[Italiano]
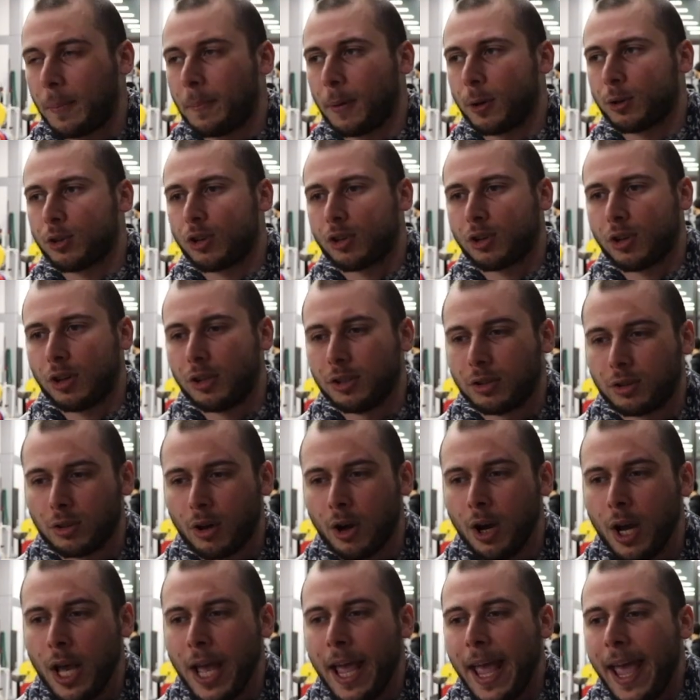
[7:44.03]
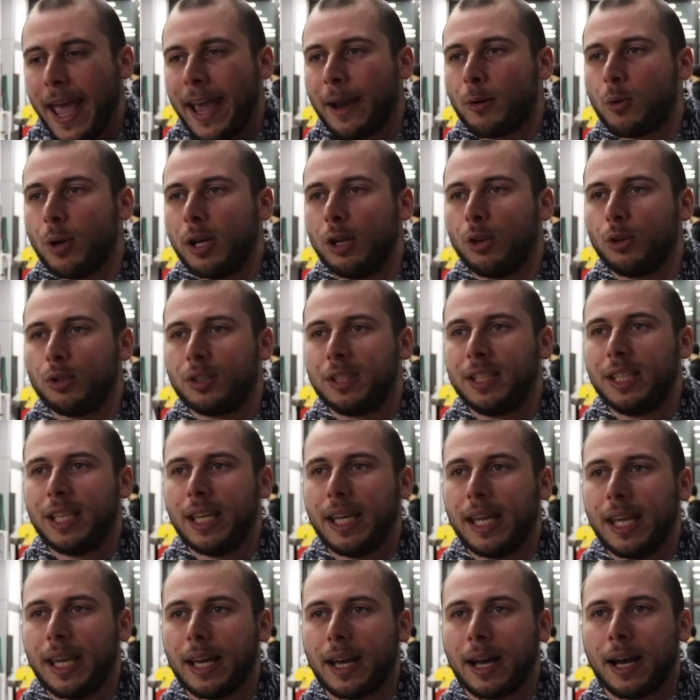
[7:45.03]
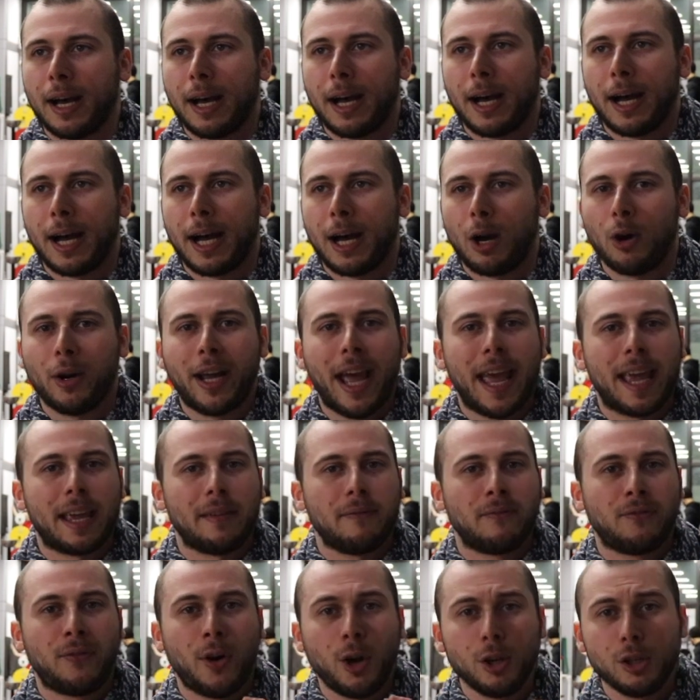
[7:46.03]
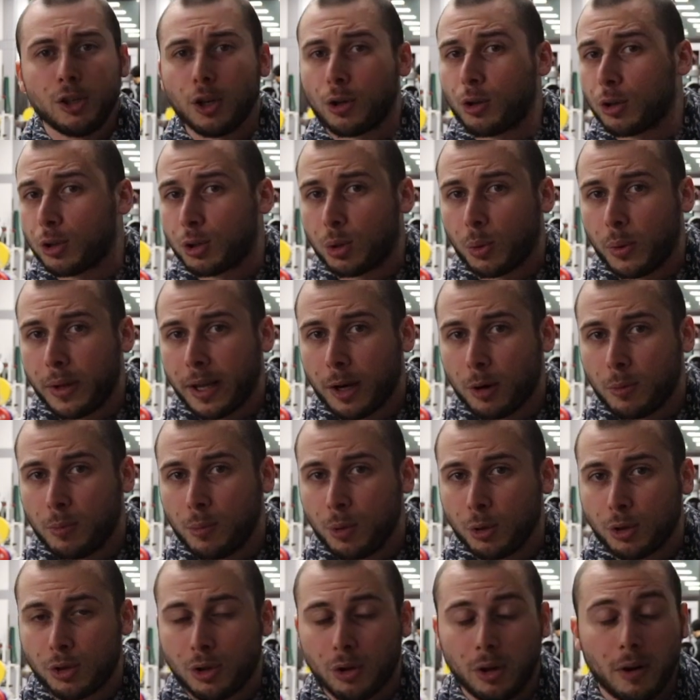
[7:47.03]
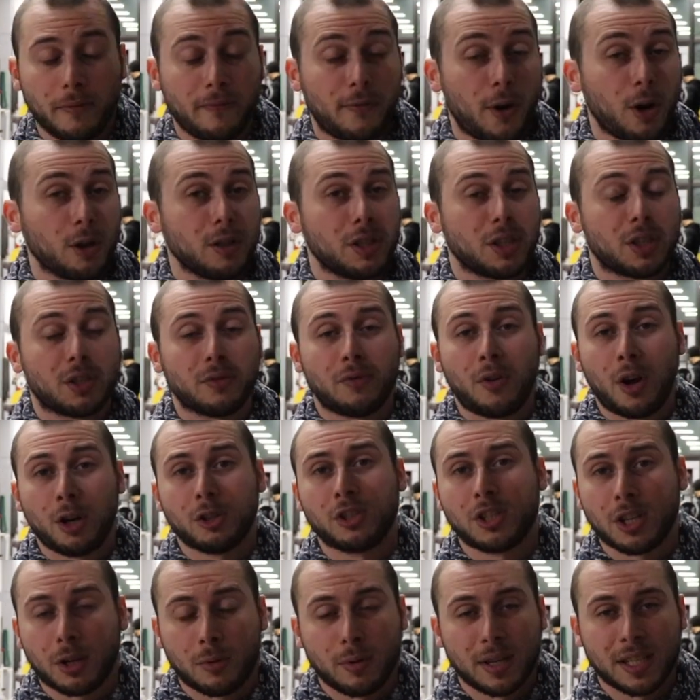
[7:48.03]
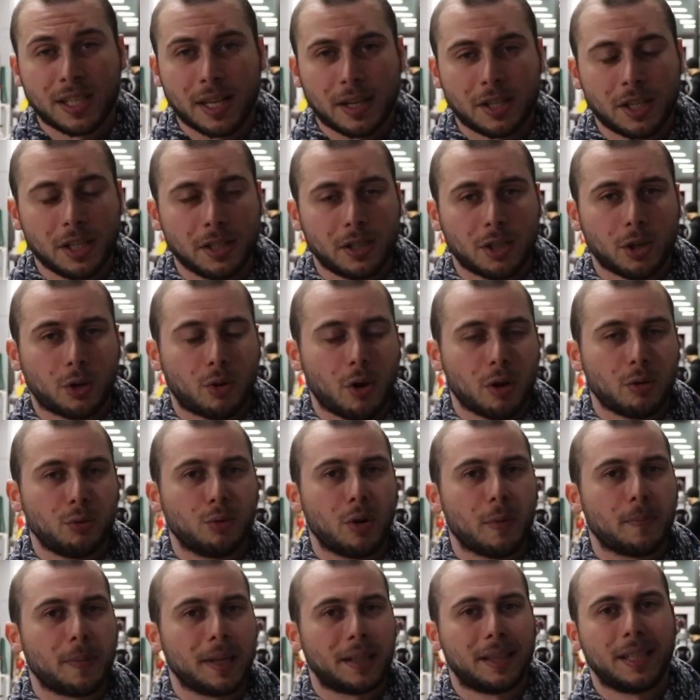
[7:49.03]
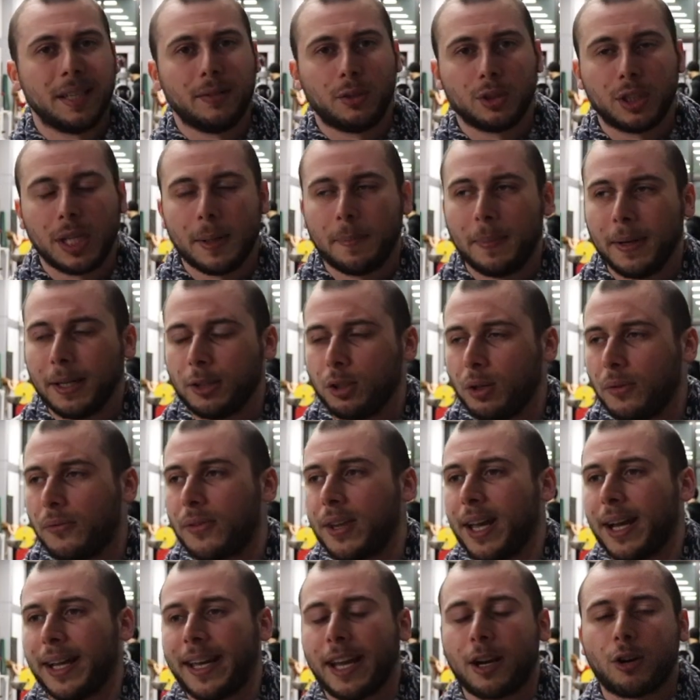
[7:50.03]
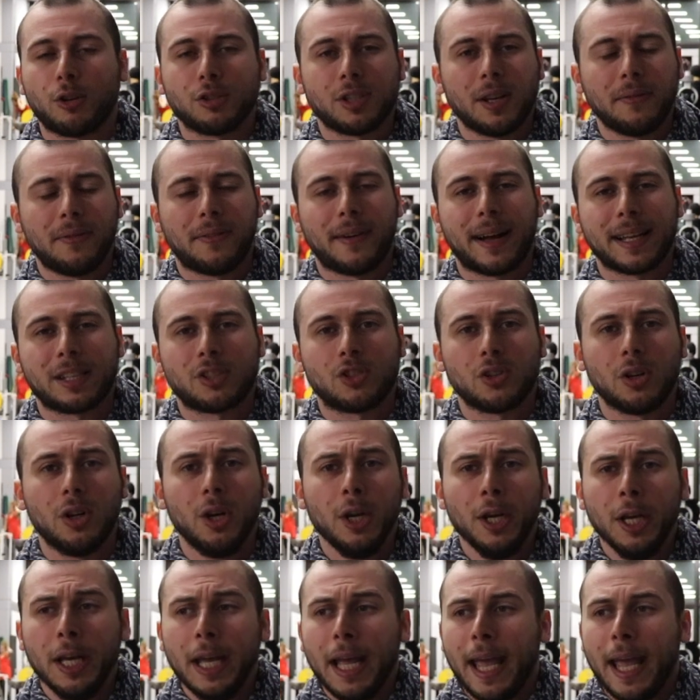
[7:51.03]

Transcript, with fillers: L'approccio solito è quello di, uh, ok, voglio costruire un muscolo, voglio svolgere un esercizio con un obiettivo di ipertrofia, che cosa faccio?